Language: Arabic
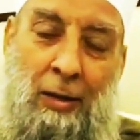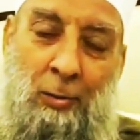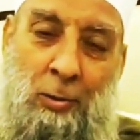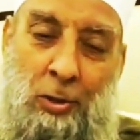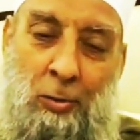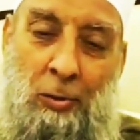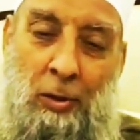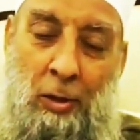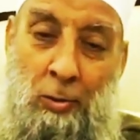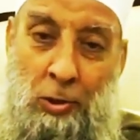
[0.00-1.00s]
تصور
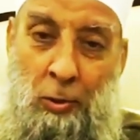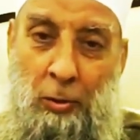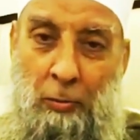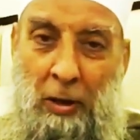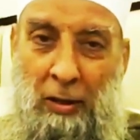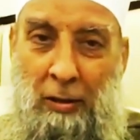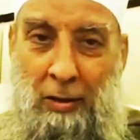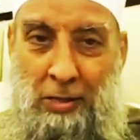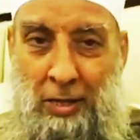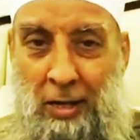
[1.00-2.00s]
يعني يصور بعض
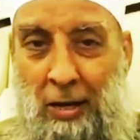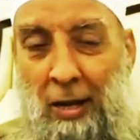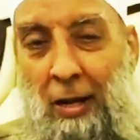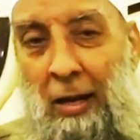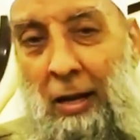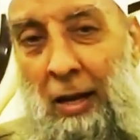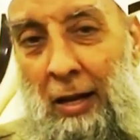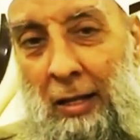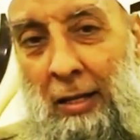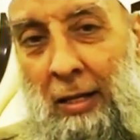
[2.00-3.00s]
الرسائل
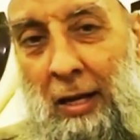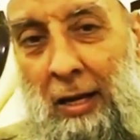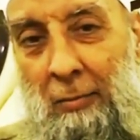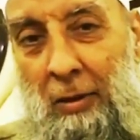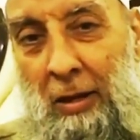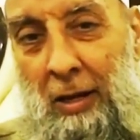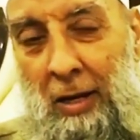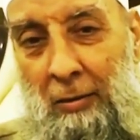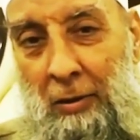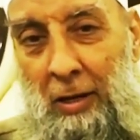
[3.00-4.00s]
التي
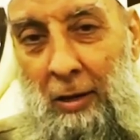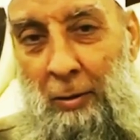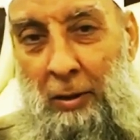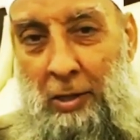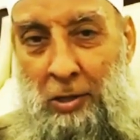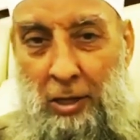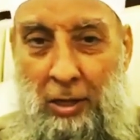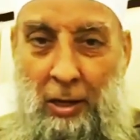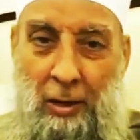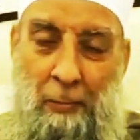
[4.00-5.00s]
كانت بينك وبين
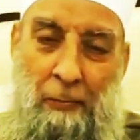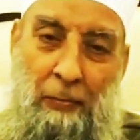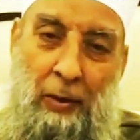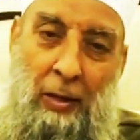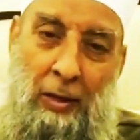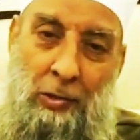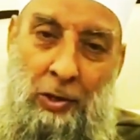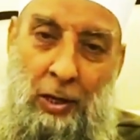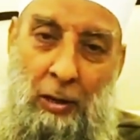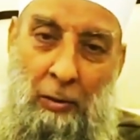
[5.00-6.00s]
شيخنا
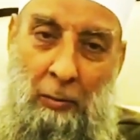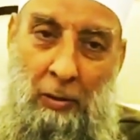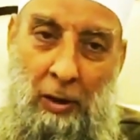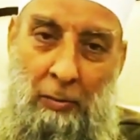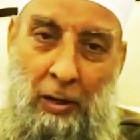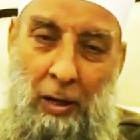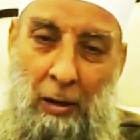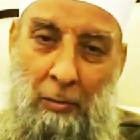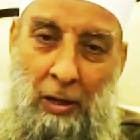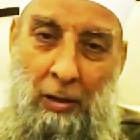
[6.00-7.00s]
الشيخ أبي عبد الرحمن
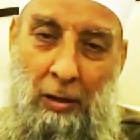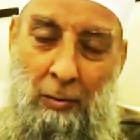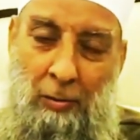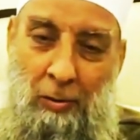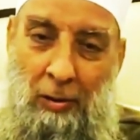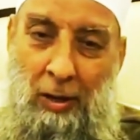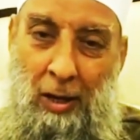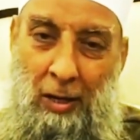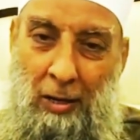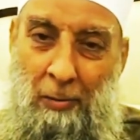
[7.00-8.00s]
الألباني رحمة الله
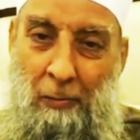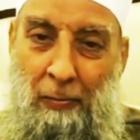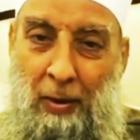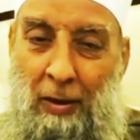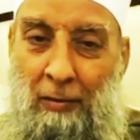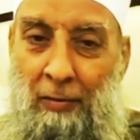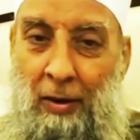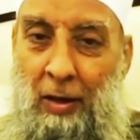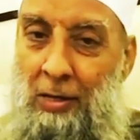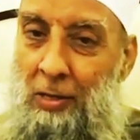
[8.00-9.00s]
عليه
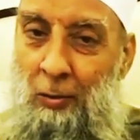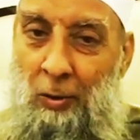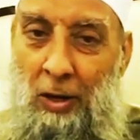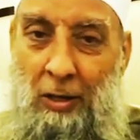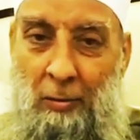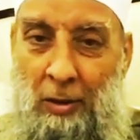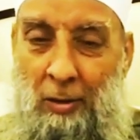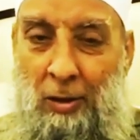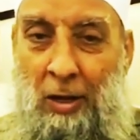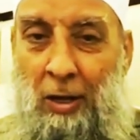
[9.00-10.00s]
فأسأل الله تبارك
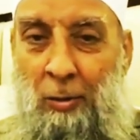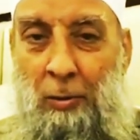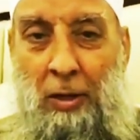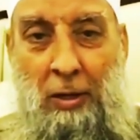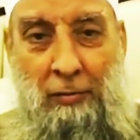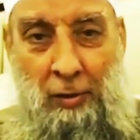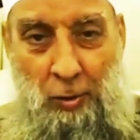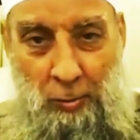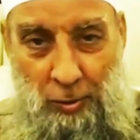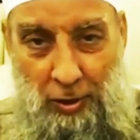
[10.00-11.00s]
وتعالى أن يبارك في
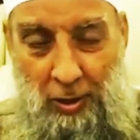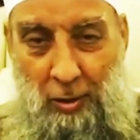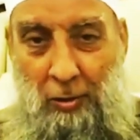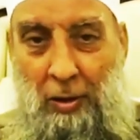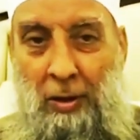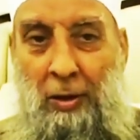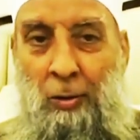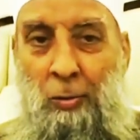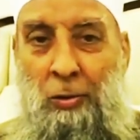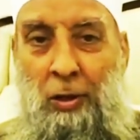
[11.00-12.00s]
عمرك وأن
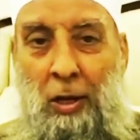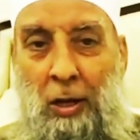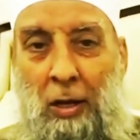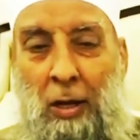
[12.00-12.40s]
يطيل